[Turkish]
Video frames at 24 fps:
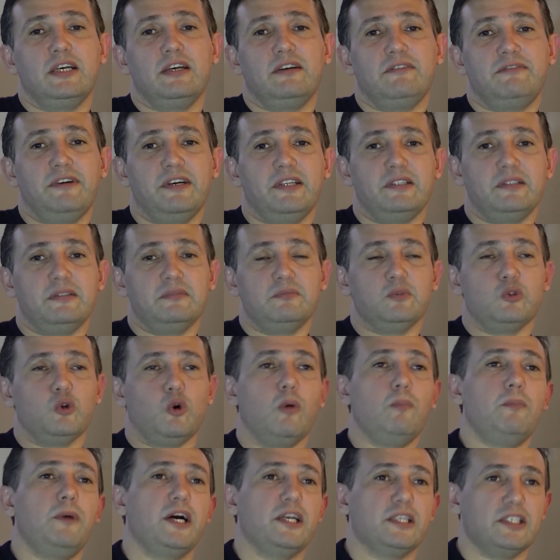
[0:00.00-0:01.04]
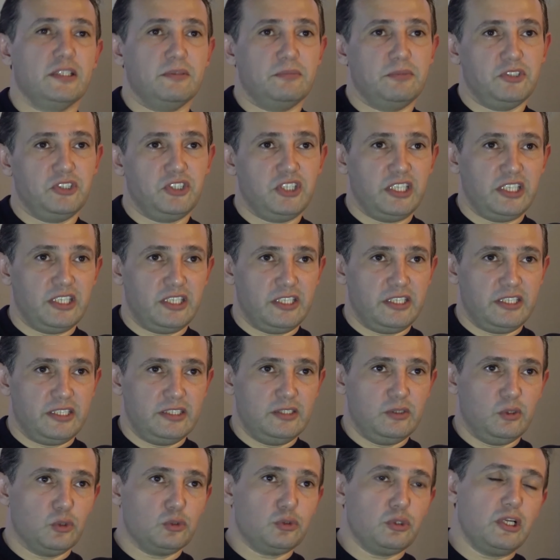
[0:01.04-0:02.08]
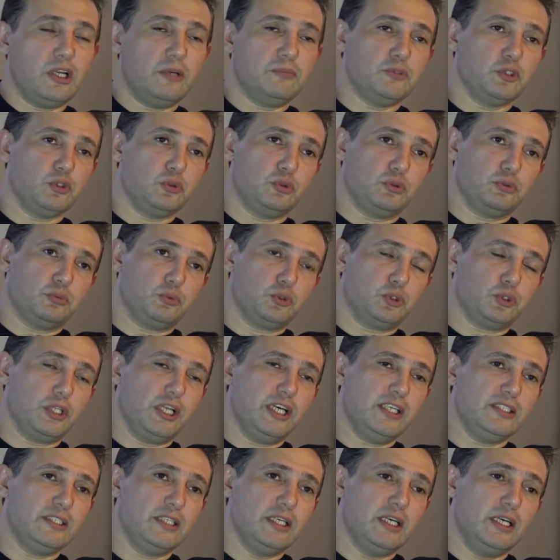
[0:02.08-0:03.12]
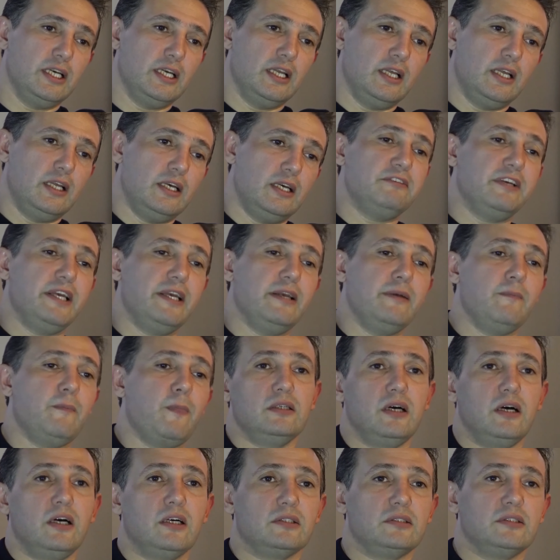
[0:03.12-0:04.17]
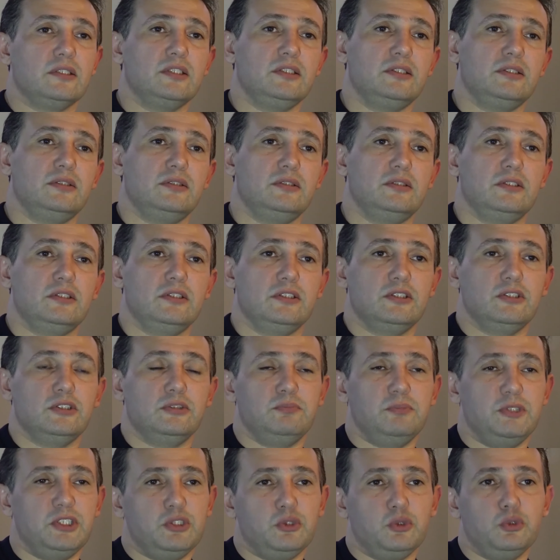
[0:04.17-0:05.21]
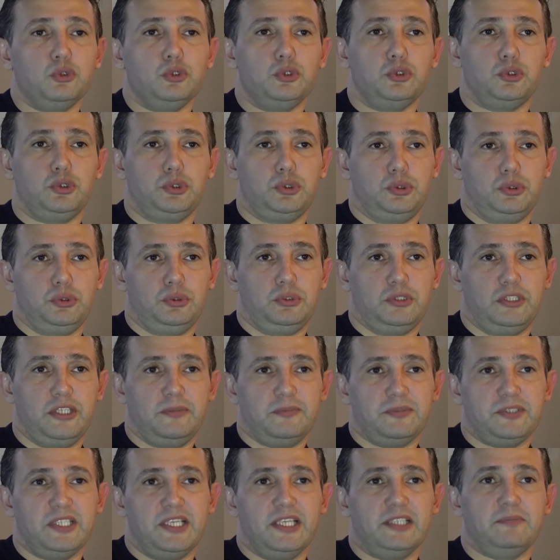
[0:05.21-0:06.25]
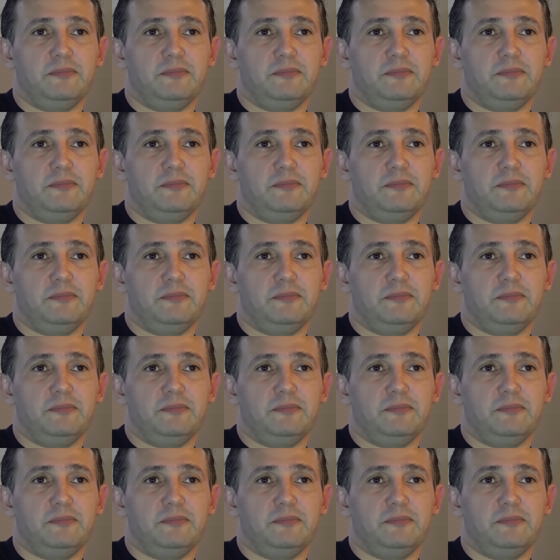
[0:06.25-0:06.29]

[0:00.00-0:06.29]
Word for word: Efendim Kopan gibi şehirleri o dönemde kurmuşlar ve artık e, bir güç temsil